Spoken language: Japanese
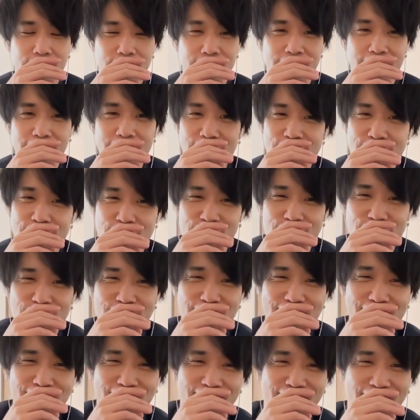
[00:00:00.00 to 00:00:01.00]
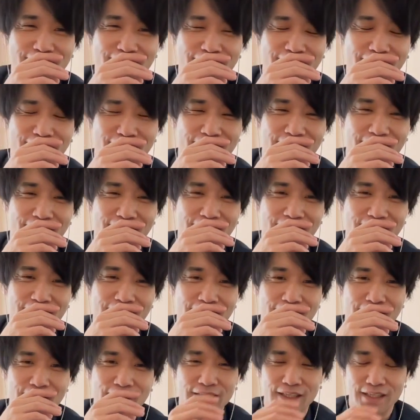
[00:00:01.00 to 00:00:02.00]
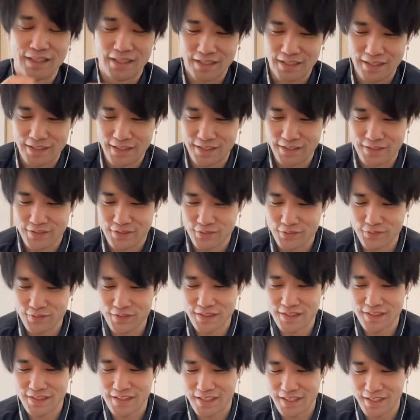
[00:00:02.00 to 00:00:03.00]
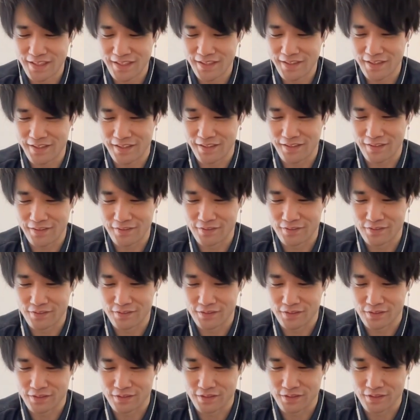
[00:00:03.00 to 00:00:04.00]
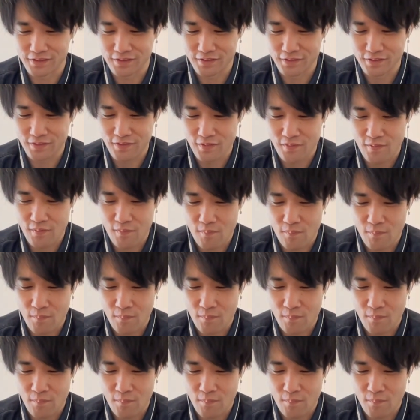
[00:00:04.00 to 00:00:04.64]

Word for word: え中人やったっけえー、中人試験編か。よしよし。